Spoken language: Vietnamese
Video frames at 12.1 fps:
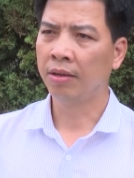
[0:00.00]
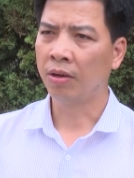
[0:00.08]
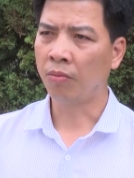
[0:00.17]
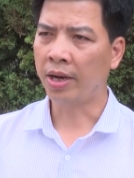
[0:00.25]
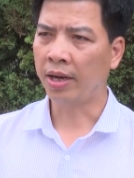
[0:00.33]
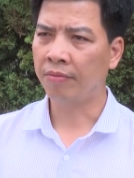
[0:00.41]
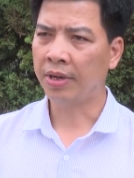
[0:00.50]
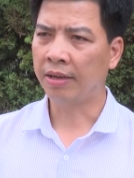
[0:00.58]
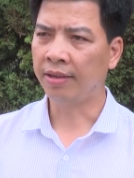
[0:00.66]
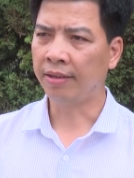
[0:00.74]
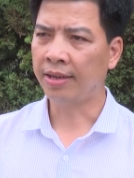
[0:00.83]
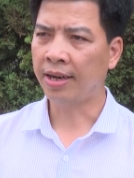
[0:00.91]
Ngoài cái việc
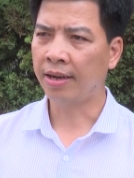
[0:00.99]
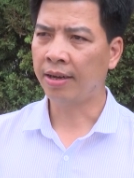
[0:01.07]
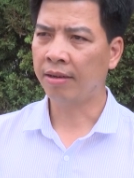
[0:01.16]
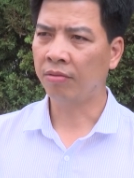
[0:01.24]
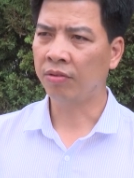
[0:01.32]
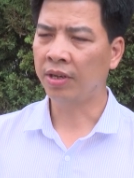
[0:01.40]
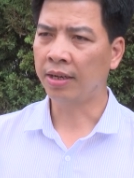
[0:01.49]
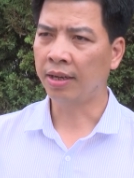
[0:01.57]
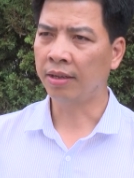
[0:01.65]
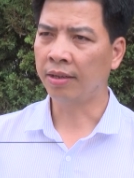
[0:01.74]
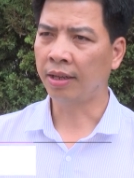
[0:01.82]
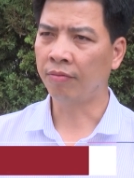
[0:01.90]
chỉnh trang các công trình này
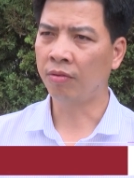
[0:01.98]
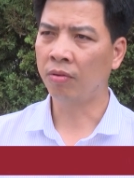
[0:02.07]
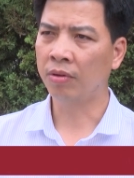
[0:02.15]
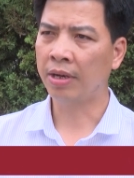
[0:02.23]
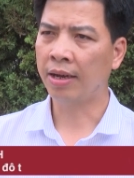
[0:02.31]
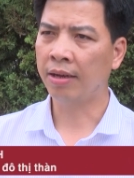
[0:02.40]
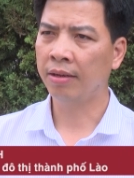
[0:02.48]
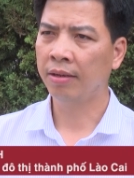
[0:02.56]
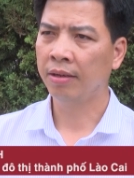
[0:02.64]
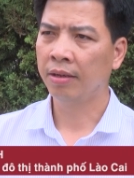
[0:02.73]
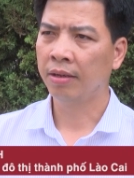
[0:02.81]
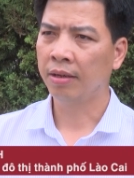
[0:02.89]
thì thành phố cũng đã
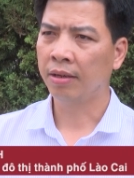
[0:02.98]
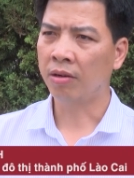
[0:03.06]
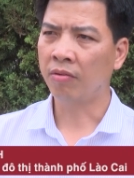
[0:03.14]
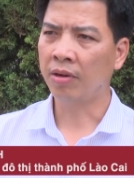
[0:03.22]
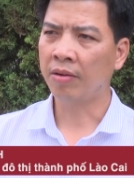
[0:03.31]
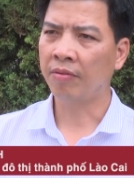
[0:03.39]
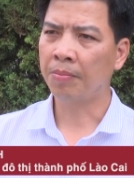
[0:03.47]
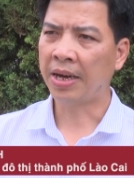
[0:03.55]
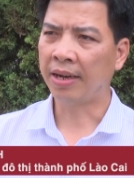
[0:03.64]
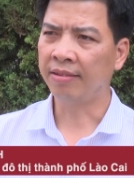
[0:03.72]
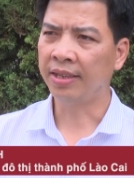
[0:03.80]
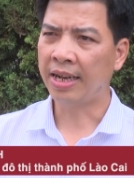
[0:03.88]
có các văn
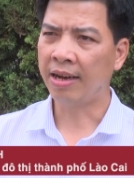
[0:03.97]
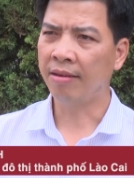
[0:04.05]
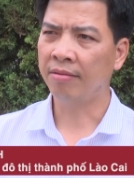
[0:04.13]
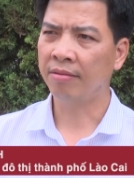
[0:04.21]
bản chỉ đạo